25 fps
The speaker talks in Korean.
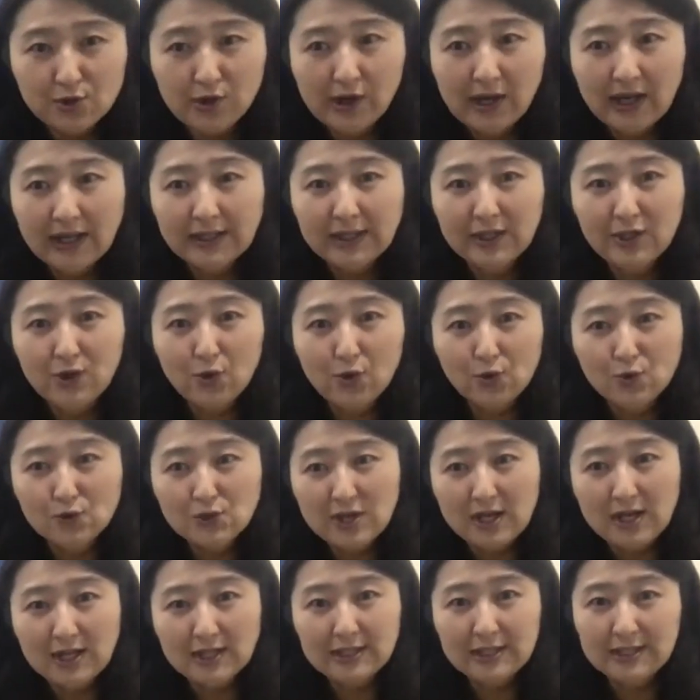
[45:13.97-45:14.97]
하는
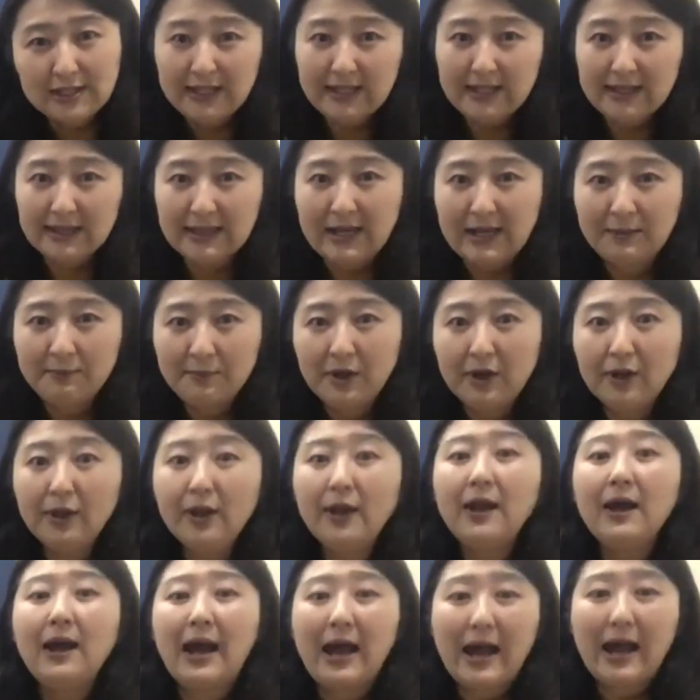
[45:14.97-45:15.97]
요구사항들이 있다면
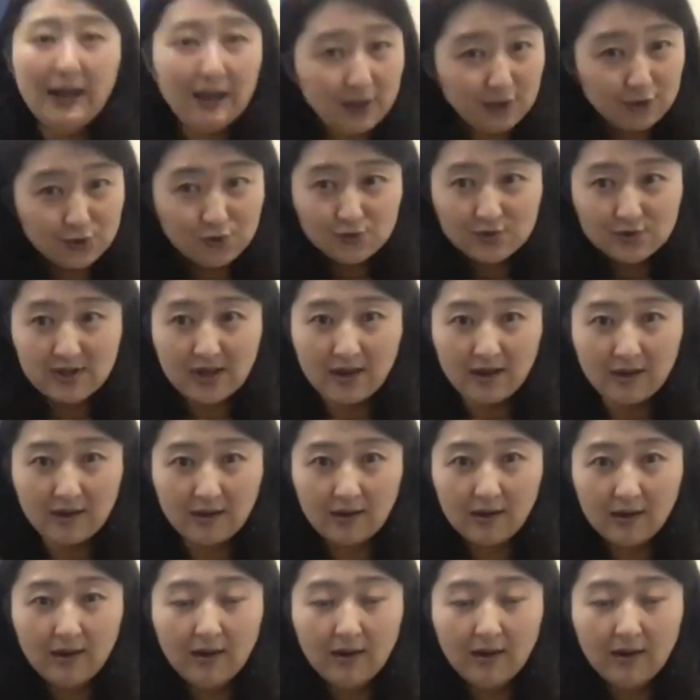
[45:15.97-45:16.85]
알려주세요